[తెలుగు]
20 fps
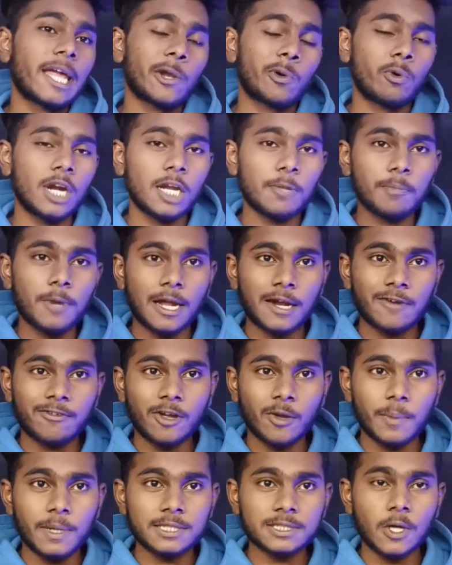ఎటువంటి
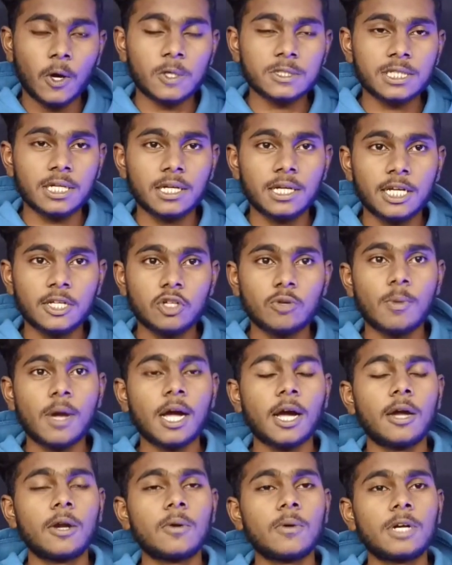పర్ఫార్మెన్స్ అవసరం లేదు
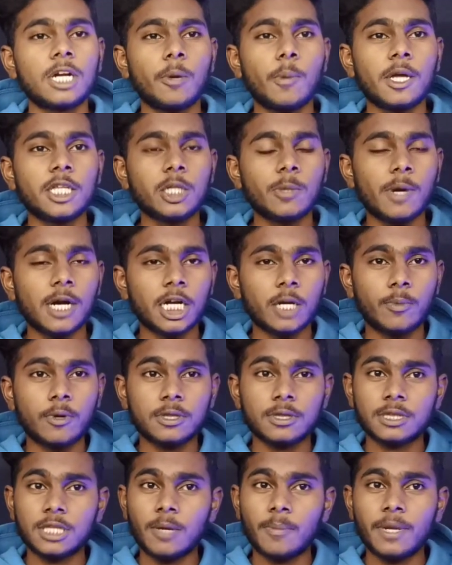మాకు అనుకుంటే మాత్రం అక్కడ
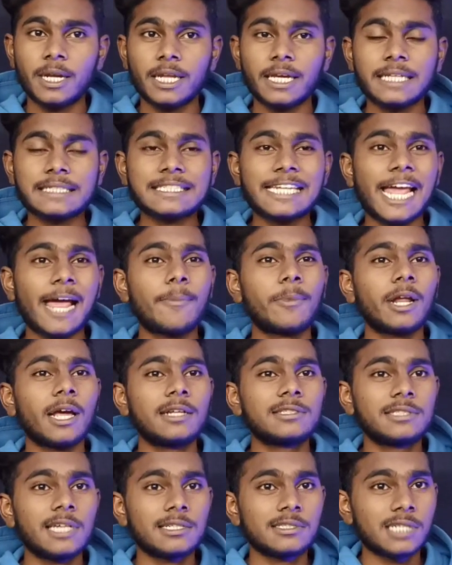మొత్తం మనకి
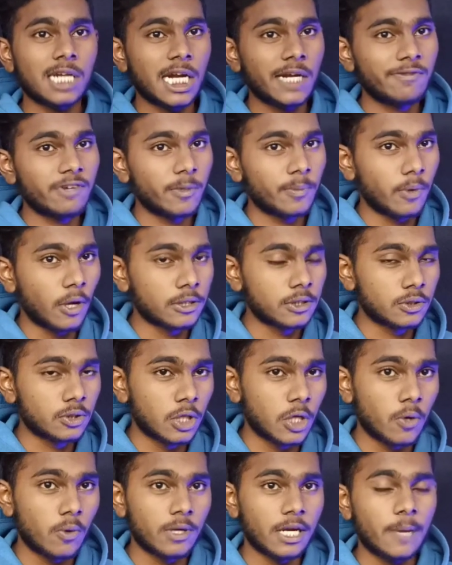స్నాప్డ్రాగన్ సిక్స్ నైంటీ ఫైవ్
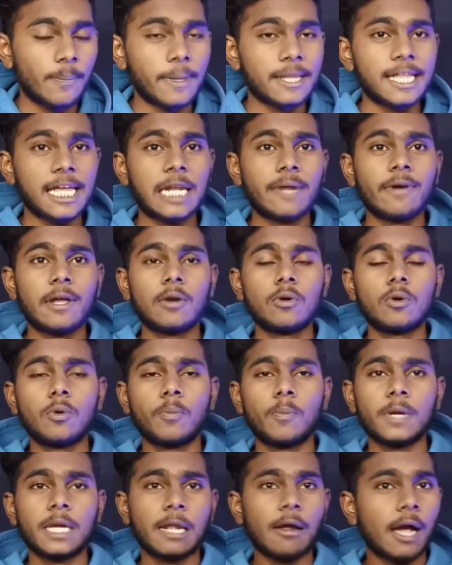ప్రాసెస్తోనే ఉన్నాయి పదిహేను వేలు
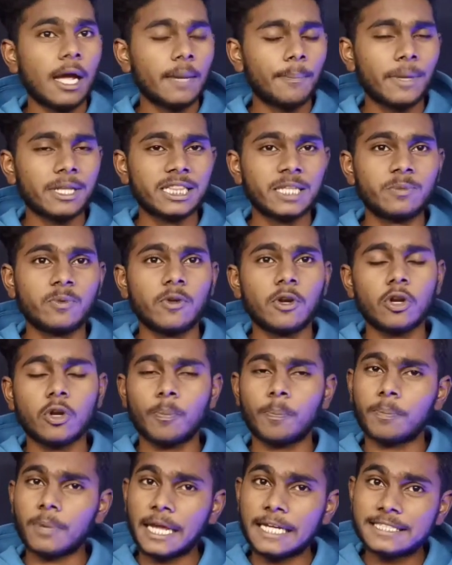పద్దెనిమిది
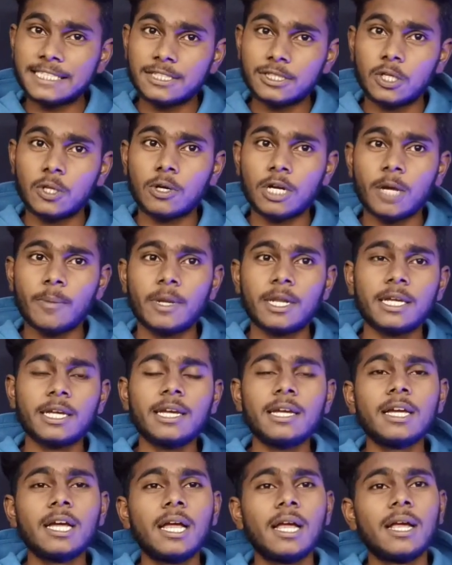వేలు ప్రైస్ రేంజ్లో కూడా
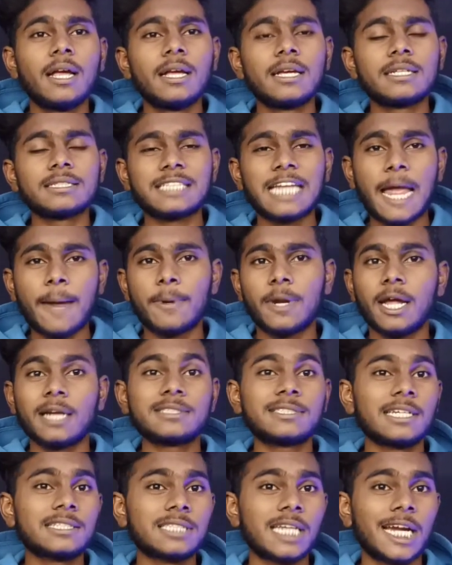మనకి
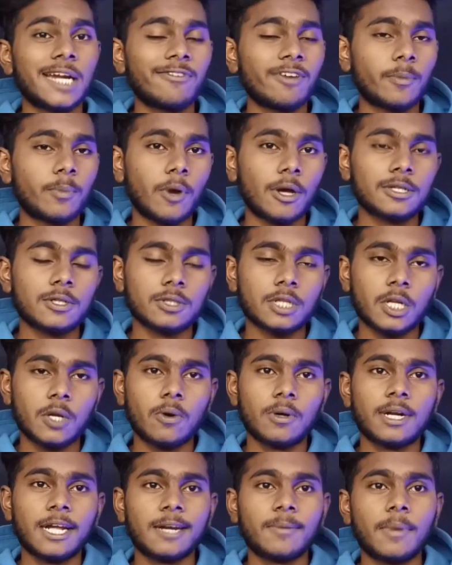స్నాప్డ్రాగన్ సిక్స్ నైంటీ ఫైవ్
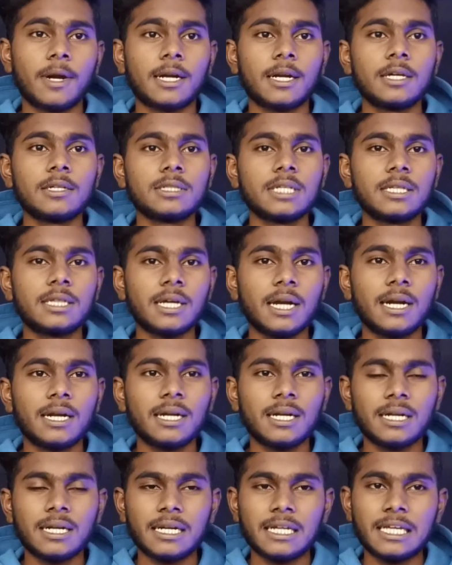ప్రాసెస్తోనే ఉన్నాయన్నమాట సో
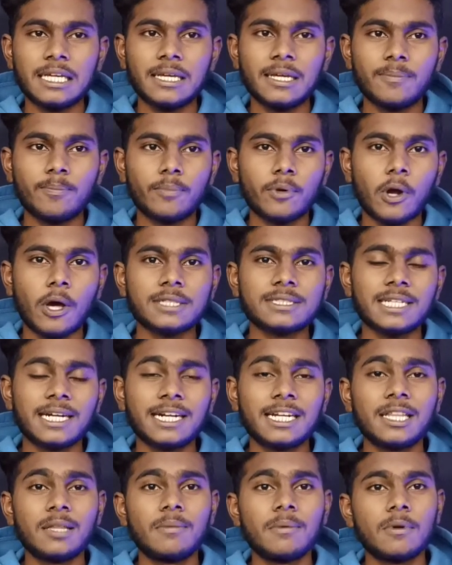ఎందుకంటే ఈ
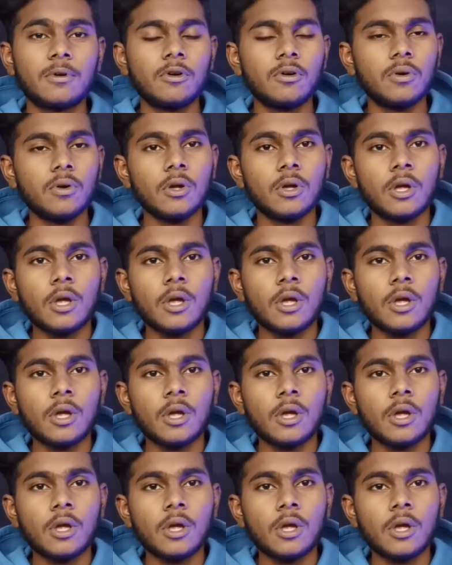ప్రాసెసర్ అనేది మీకు